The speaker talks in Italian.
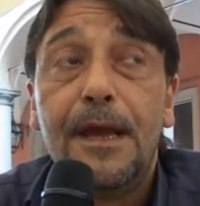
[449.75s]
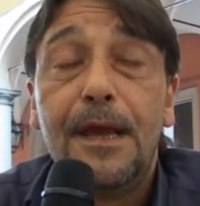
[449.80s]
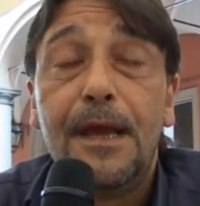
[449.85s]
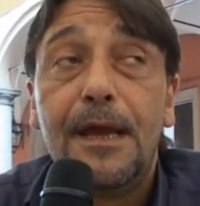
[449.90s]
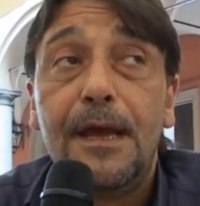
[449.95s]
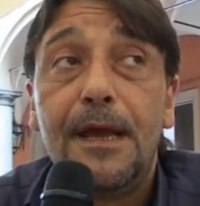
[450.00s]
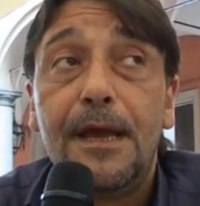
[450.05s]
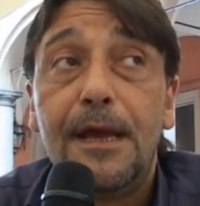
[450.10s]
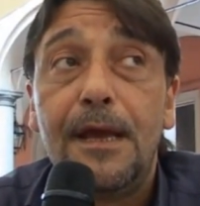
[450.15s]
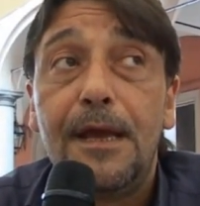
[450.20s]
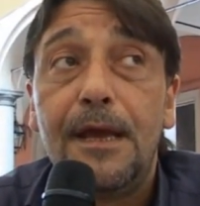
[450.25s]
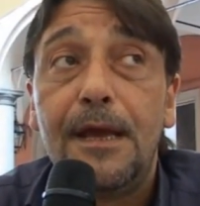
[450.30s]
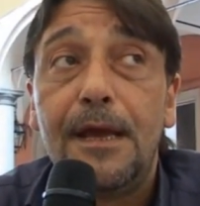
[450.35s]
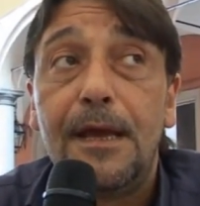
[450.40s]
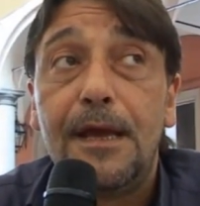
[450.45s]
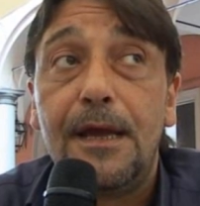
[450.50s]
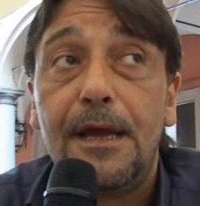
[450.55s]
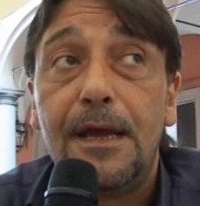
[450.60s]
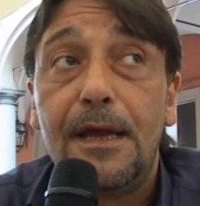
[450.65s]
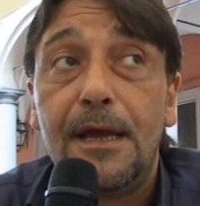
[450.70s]

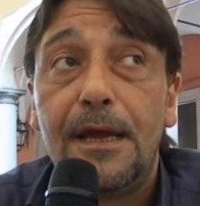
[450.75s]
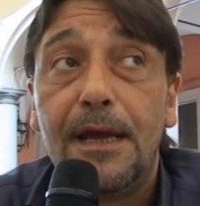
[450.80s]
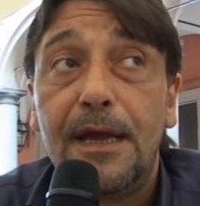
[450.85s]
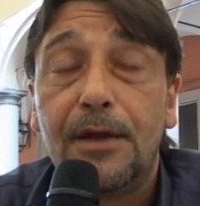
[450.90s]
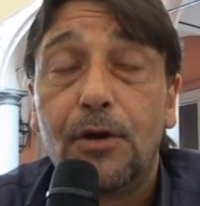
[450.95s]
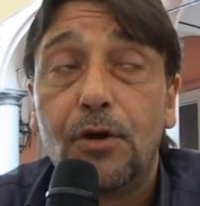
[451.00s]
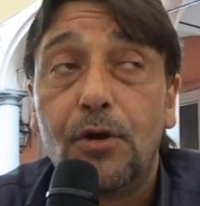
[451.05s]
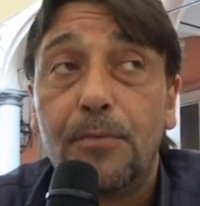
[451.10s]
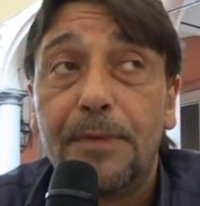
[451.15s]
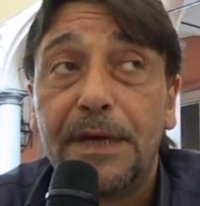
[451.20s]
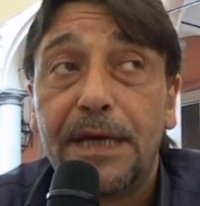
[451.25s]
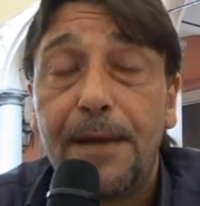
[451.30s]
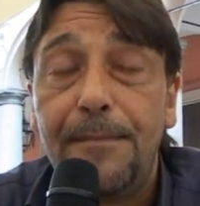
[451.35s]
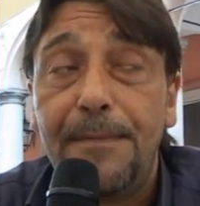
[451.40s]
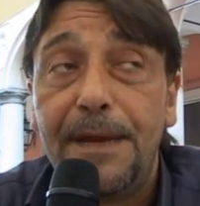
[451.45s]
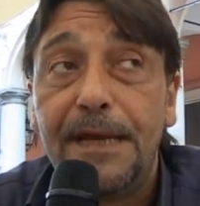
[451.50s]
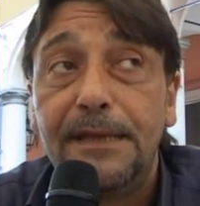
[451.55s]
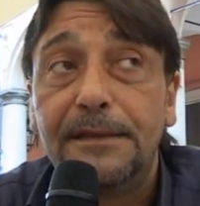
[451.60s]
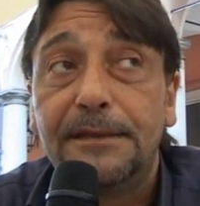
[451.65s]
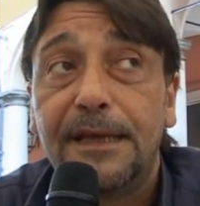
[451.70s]
eh,
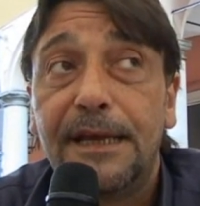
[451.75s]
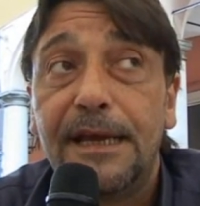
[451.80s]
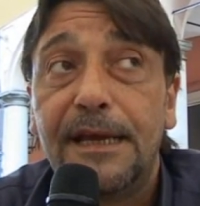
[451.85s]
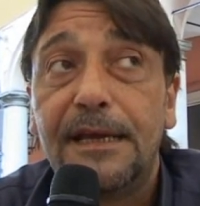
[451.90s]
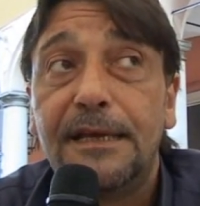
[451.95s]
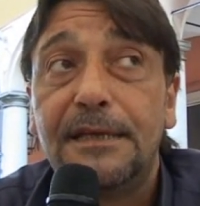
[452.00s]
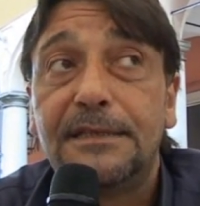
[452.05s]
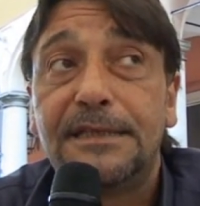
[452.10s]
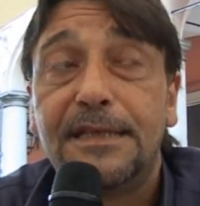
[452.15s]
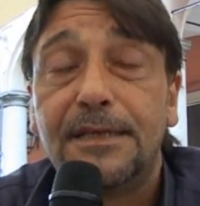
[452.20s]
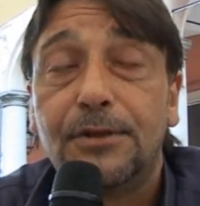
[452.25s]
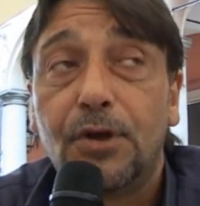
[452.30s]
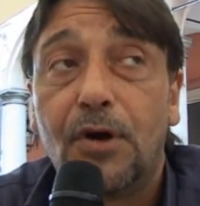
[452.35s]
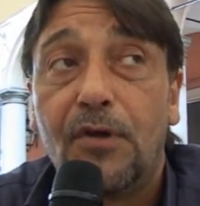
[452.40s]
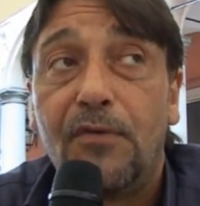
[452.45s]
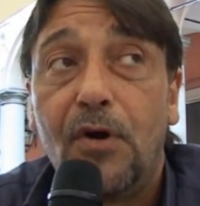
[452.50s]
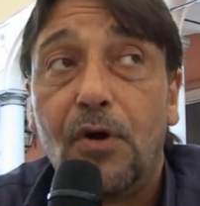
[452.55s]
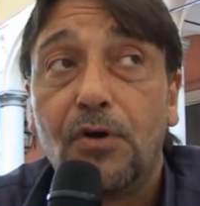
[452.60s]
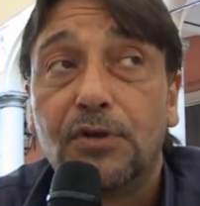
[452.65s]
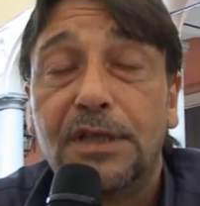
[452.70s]
economicamente e si
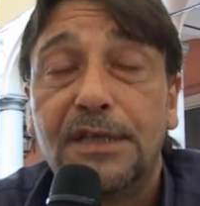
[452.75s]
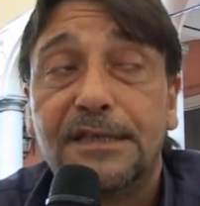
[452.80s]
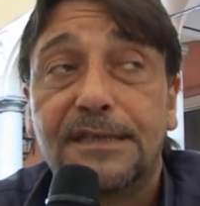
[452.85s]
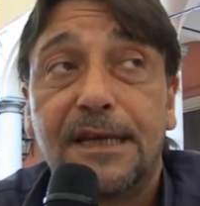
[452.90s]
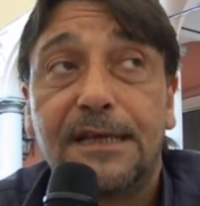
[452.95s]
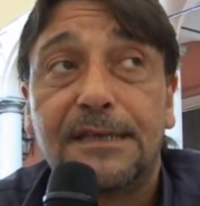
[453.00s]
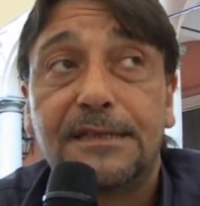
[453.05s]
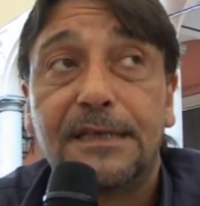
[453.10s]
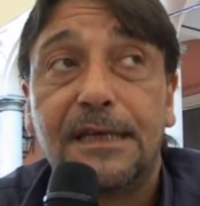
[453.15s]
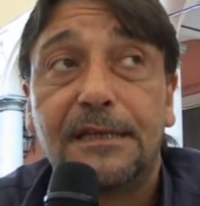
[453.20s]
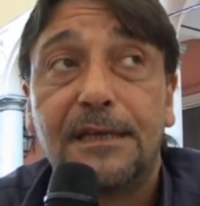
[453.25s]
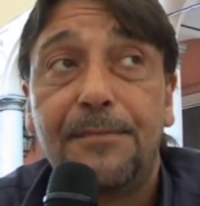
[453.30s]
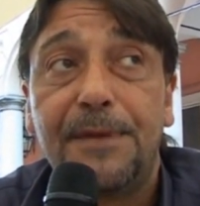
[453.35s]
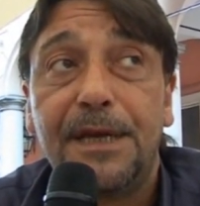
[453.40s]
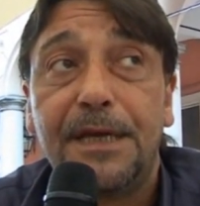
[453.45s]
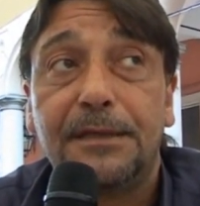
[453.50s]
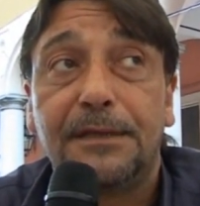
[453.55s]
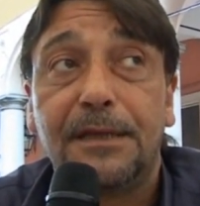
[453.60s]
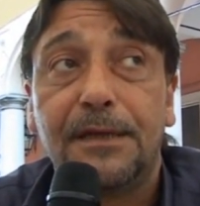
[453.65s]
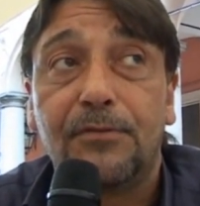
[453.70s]
trovò
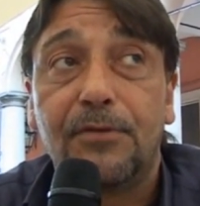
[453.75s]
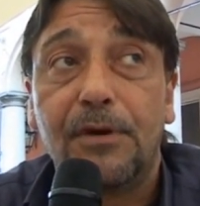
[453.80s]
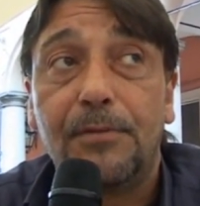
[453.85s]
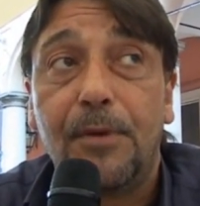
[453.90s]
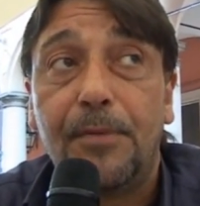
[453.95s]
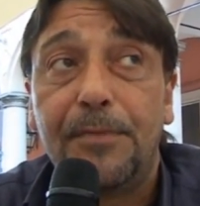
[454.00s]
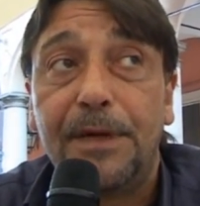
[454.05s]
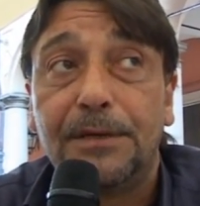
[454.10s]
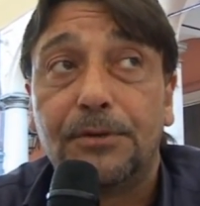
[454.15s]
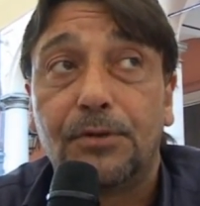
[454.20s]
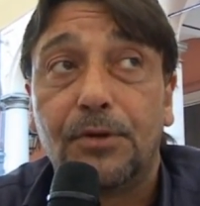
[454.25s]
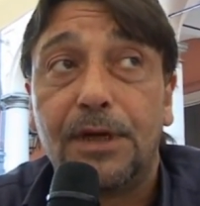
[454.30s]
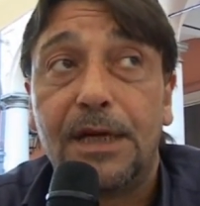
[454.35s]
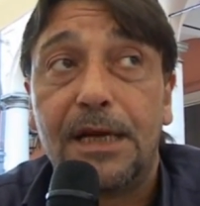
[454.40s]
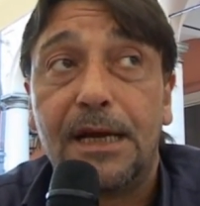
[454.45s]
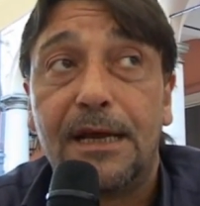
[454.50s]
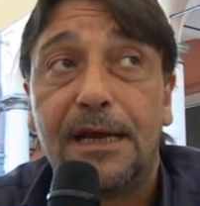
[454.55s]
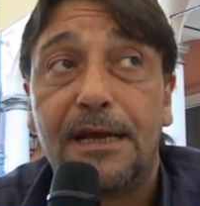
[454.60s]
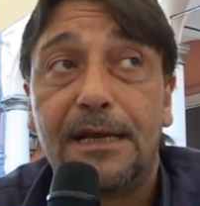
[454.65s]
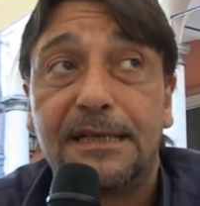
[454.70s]
disgraziatamente in quel momento
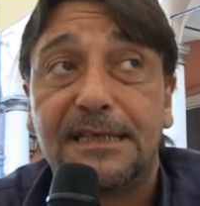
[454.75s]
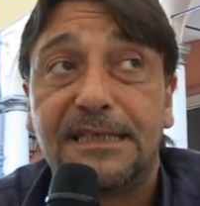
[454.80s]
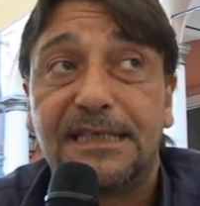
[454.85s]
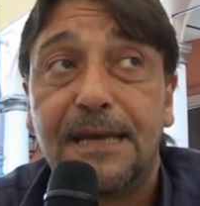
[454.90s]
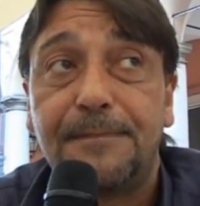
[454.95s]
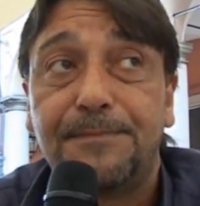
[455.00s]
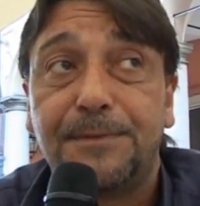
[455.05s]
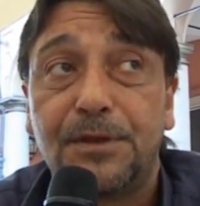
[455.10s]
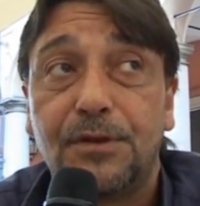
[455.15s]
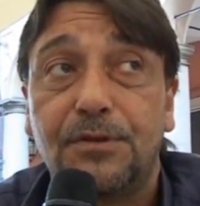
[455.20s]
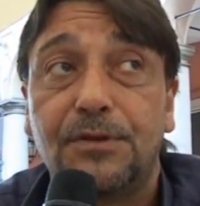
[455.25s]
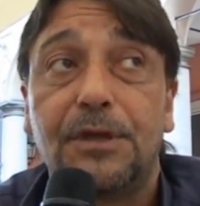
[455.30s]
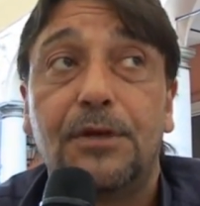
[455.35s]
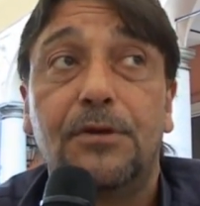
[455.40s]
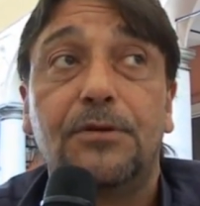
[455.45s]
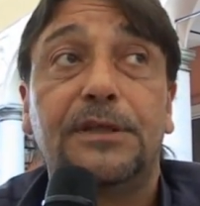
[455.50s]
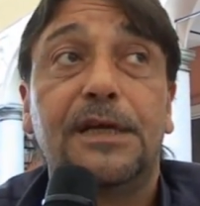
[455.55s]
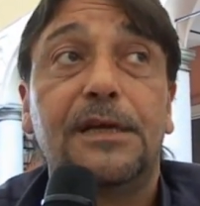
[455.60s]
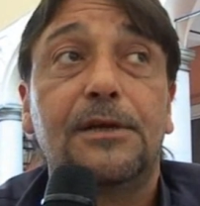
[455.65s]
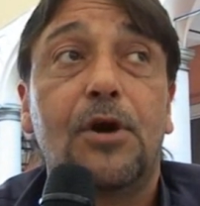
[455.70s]
nella reception
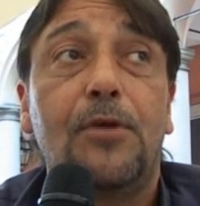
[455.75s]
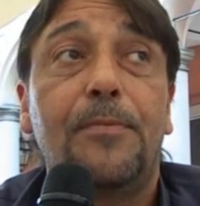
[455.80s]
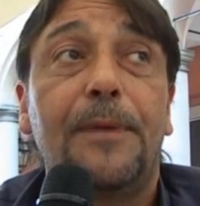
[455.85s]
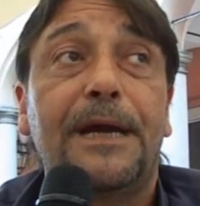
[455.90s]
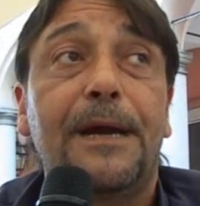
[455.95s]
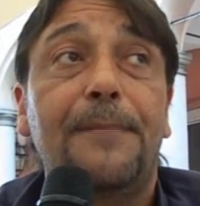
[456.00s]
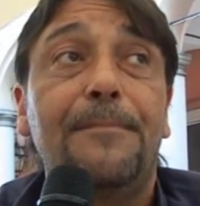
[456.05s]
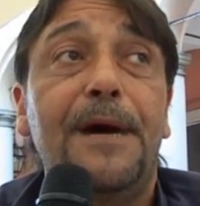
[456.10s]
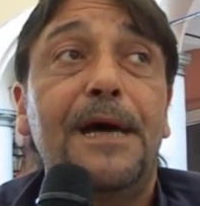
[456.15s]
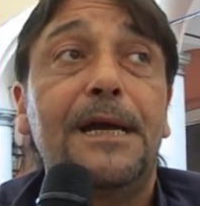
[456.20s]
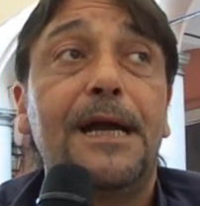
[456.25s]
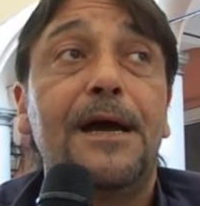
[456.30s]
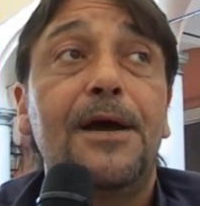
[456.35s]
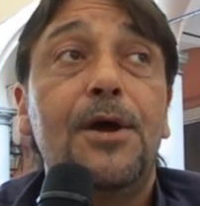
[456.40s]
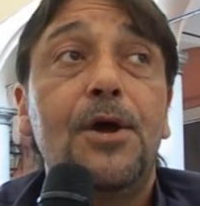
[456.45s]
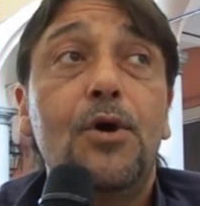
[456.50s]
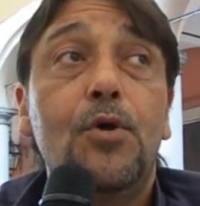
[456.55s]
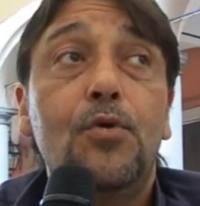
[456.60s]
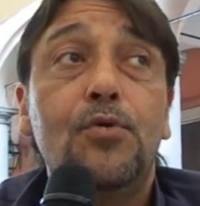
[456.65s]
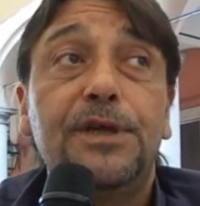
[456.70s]
dell'hotel Copacabana
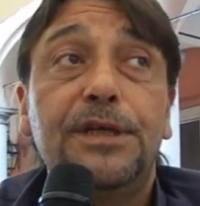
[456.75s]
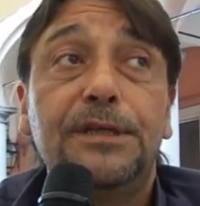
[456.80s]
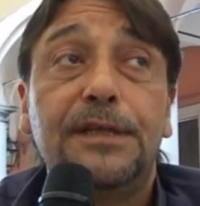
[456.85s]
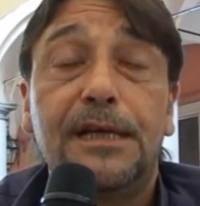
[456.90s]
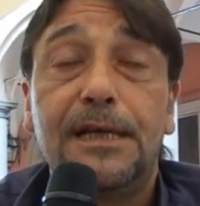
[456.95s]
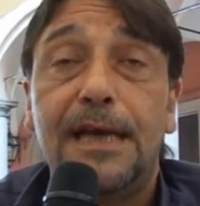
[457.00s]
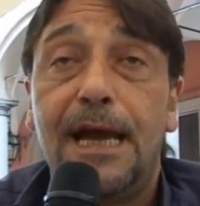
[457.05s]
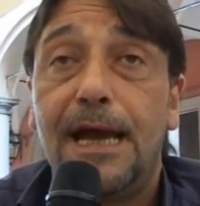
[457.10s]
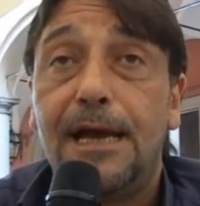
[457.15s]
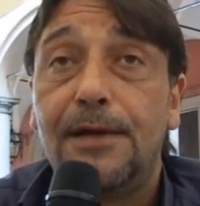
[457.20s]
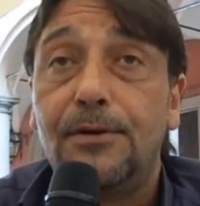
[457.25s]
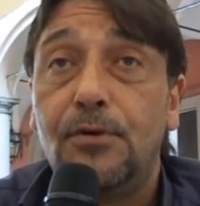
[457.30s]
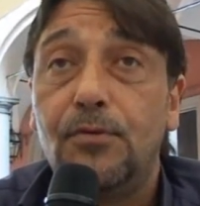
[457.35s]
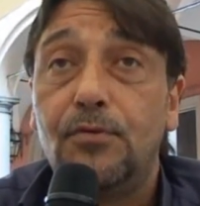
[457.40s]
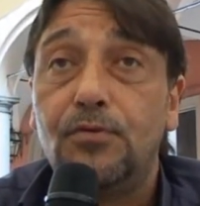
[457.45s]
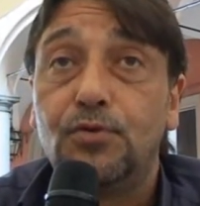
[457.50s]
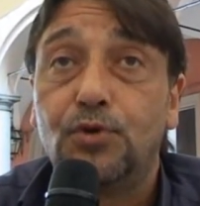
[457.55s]
un italiano,